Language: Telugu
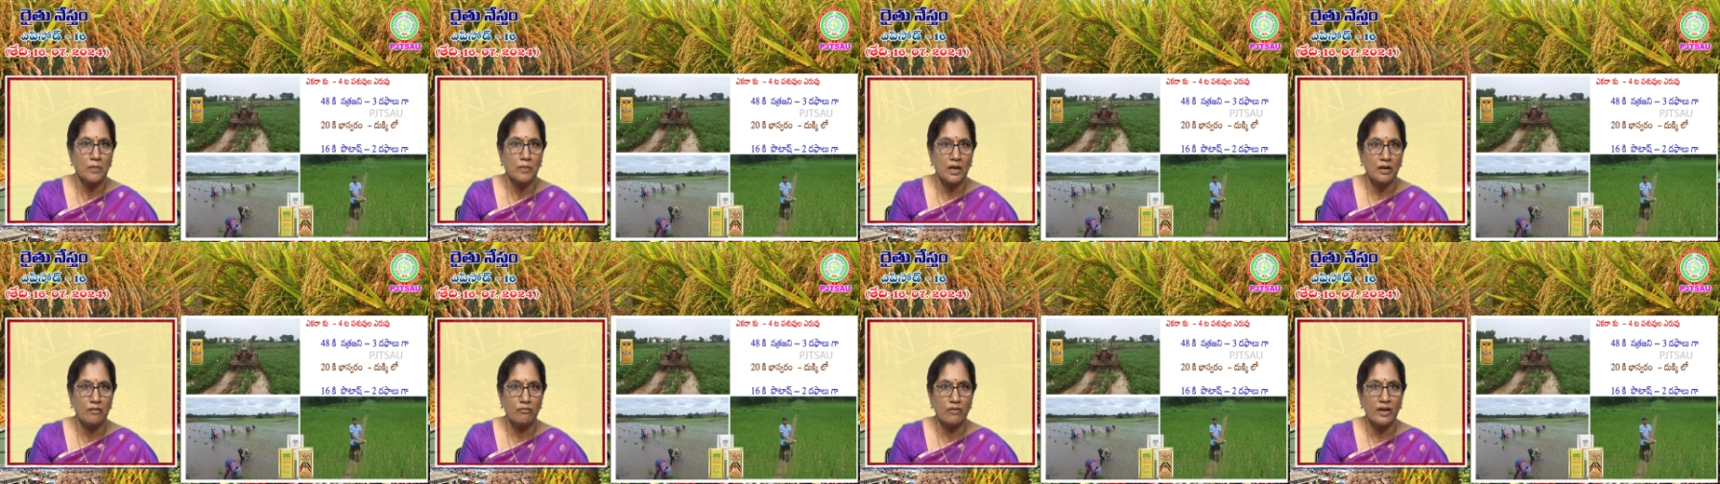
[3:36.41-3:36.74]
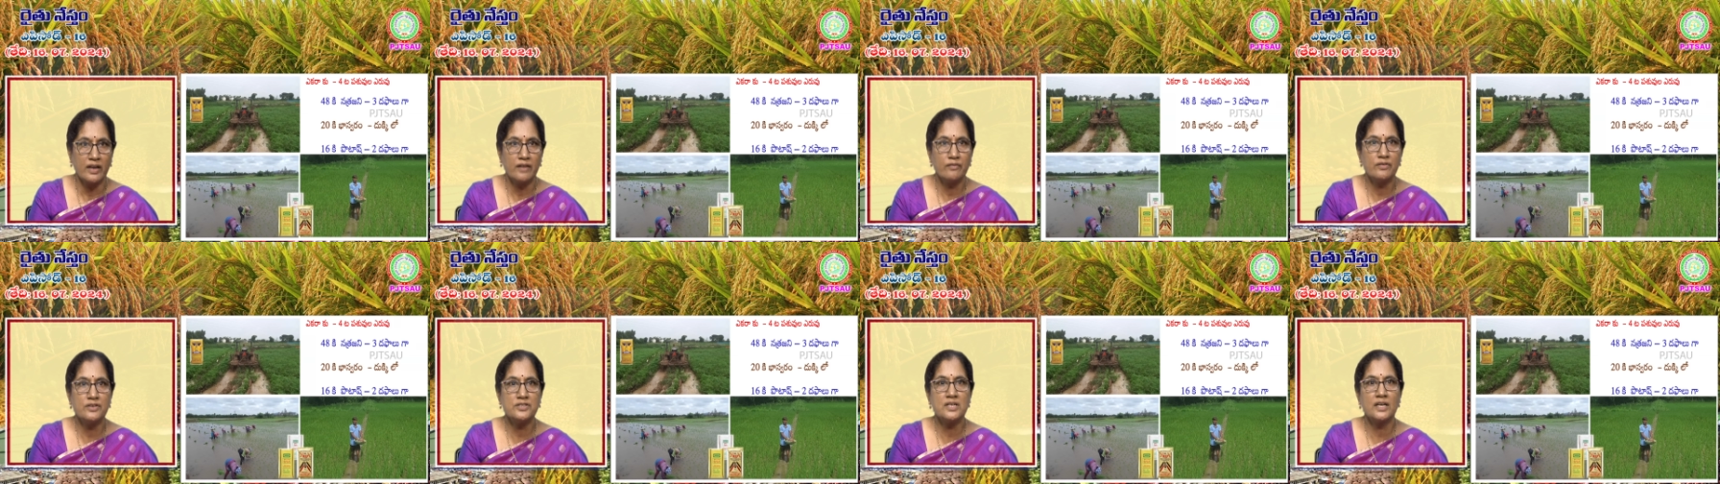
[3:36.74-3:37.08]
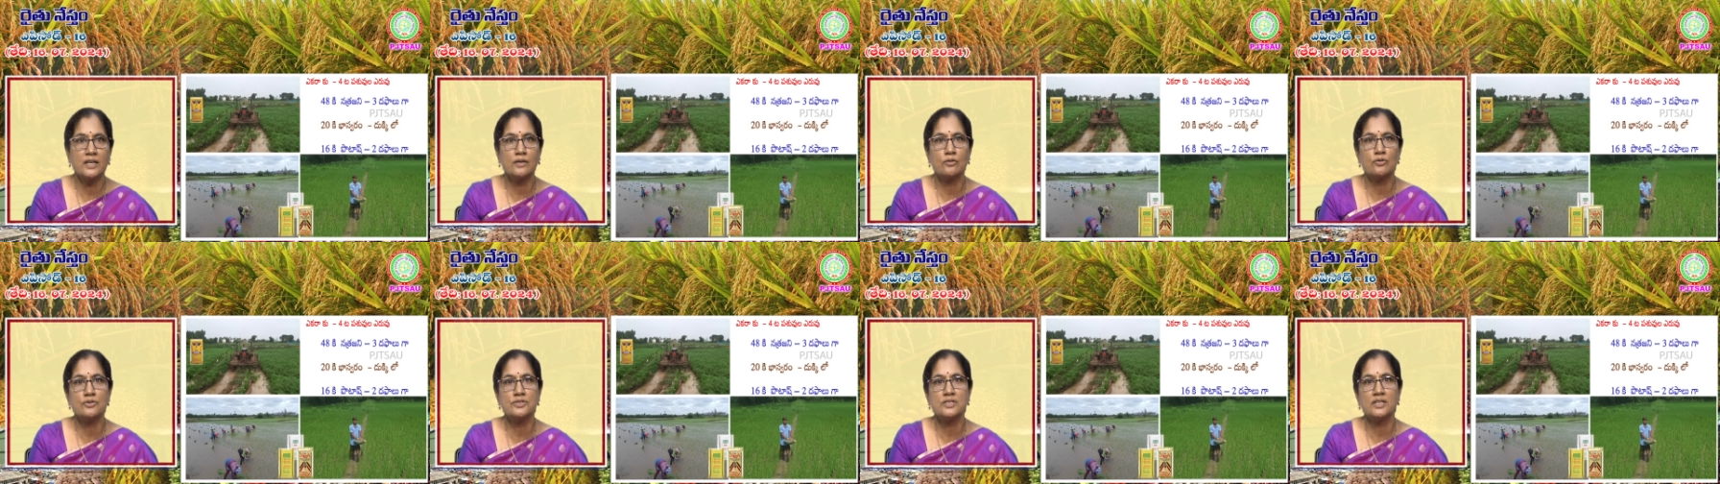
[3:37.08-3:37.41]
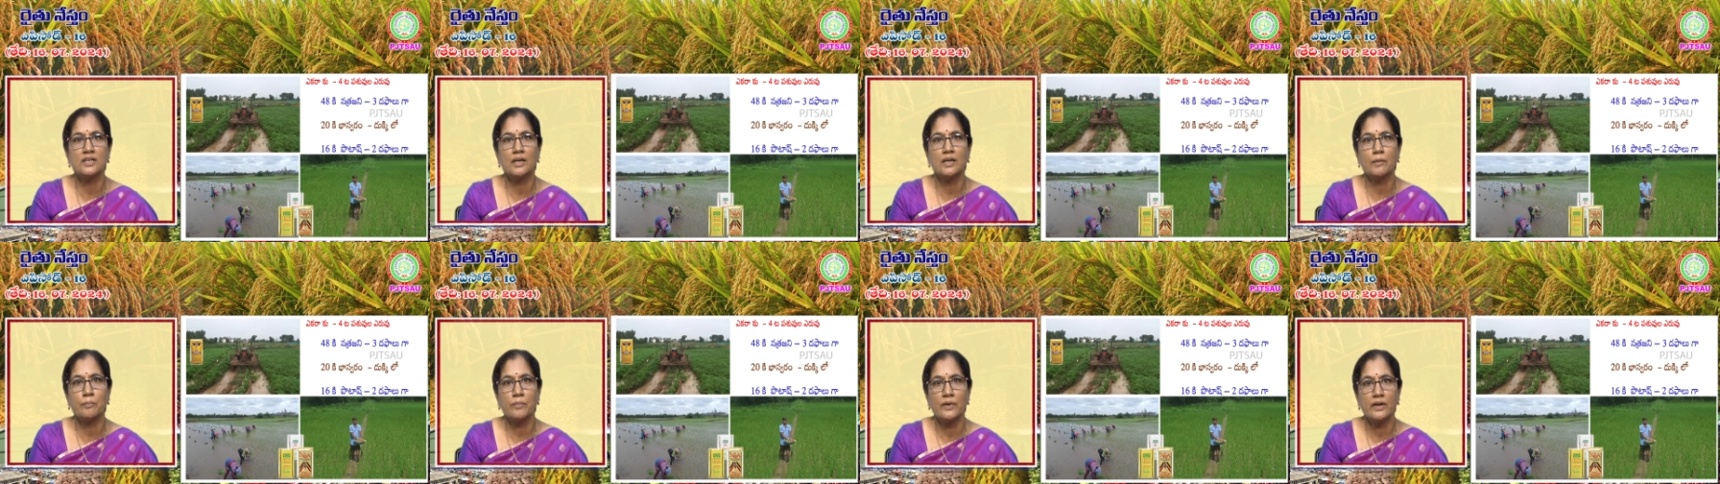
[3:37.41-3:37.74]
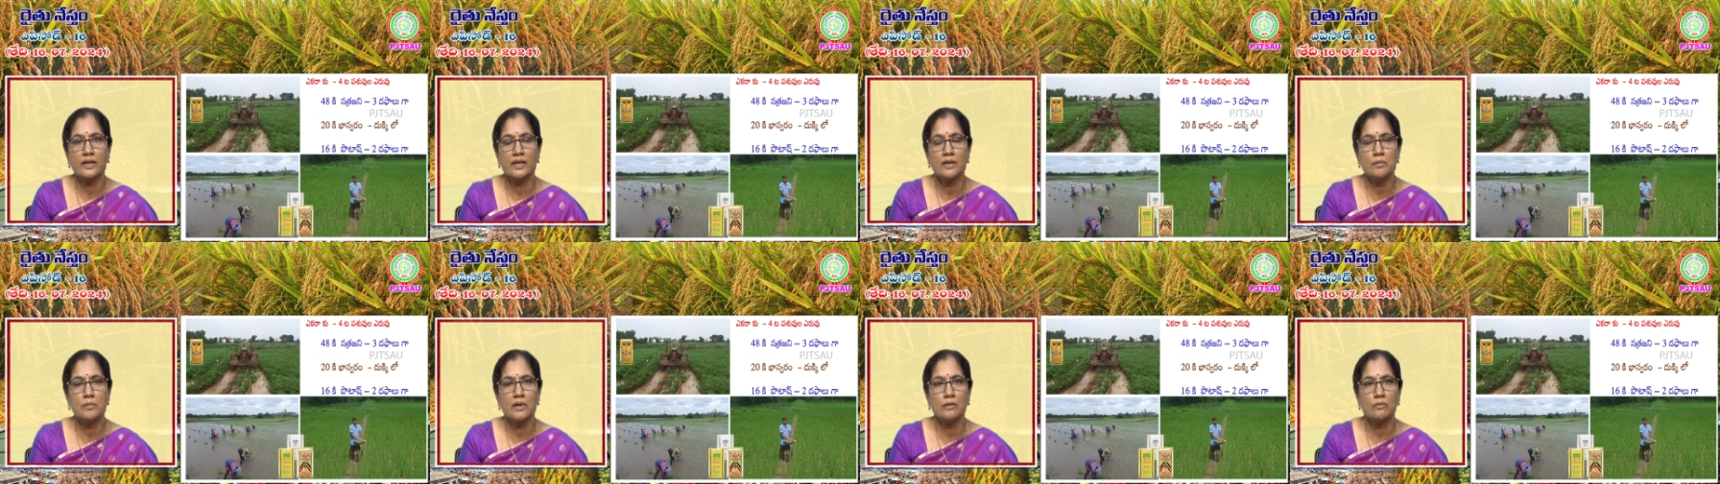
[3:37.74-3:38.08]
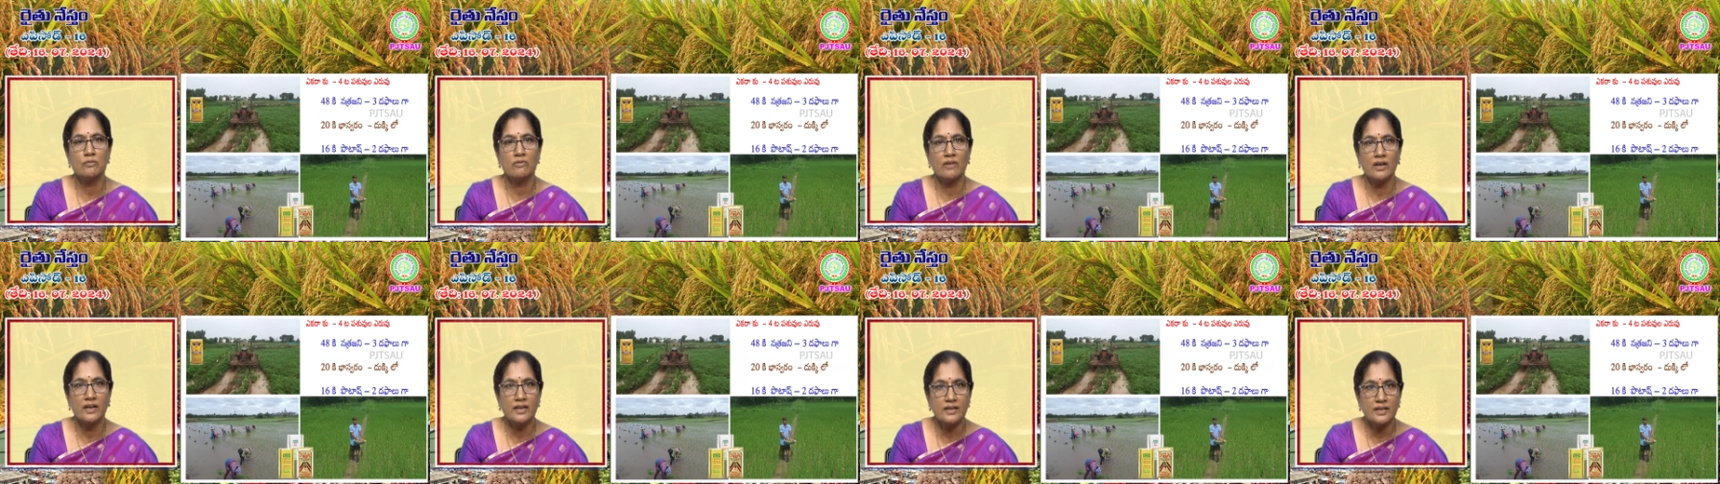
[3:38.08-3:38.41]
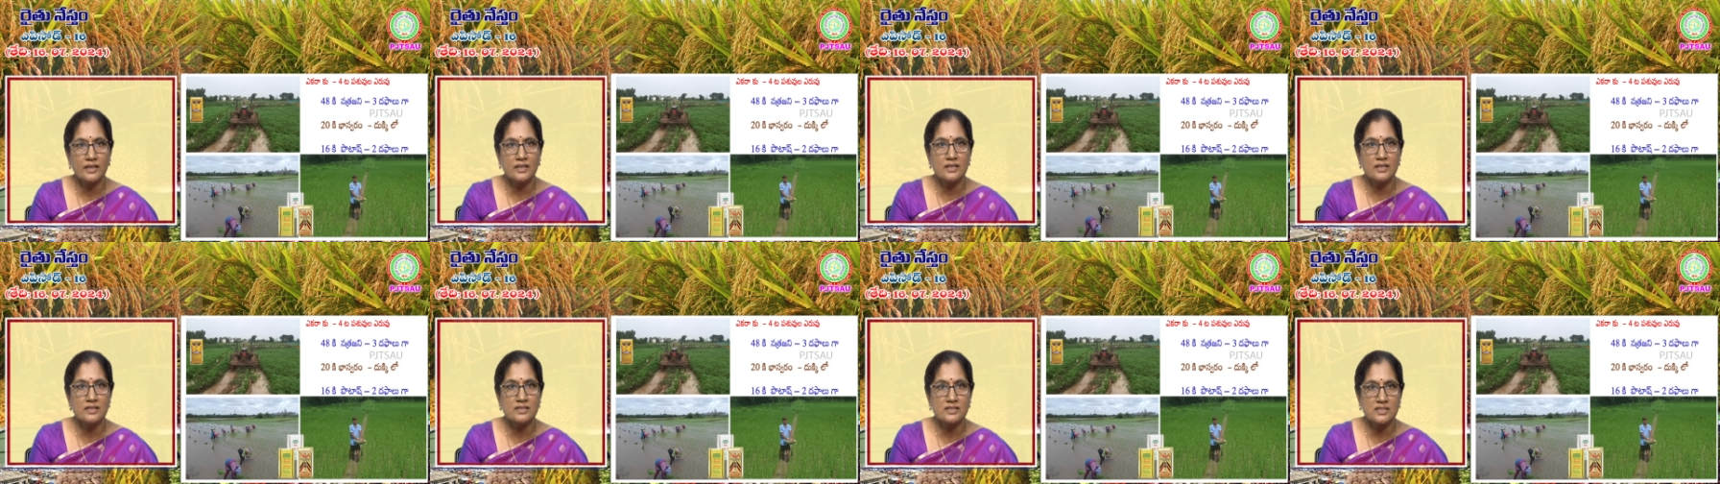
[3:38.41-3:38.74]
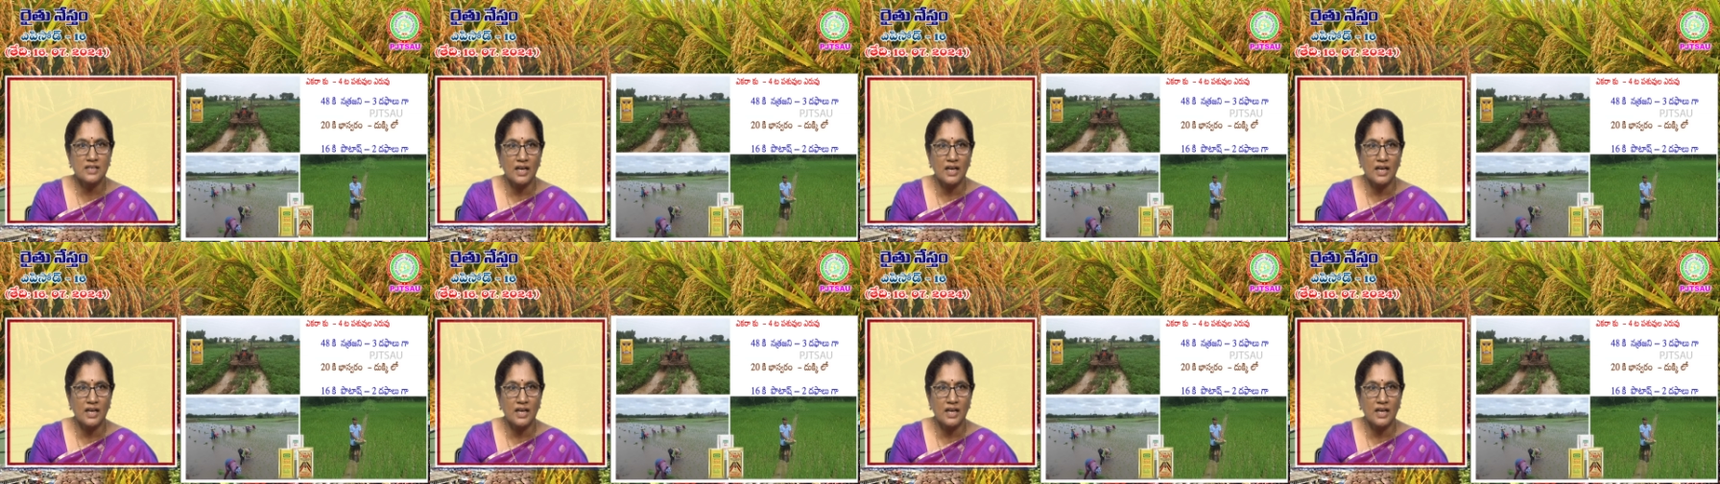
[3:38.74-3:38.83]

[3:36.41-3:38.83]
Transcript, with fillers: మనం వరి విషయానికి వచ్చేటప్పటికి మనం వరికి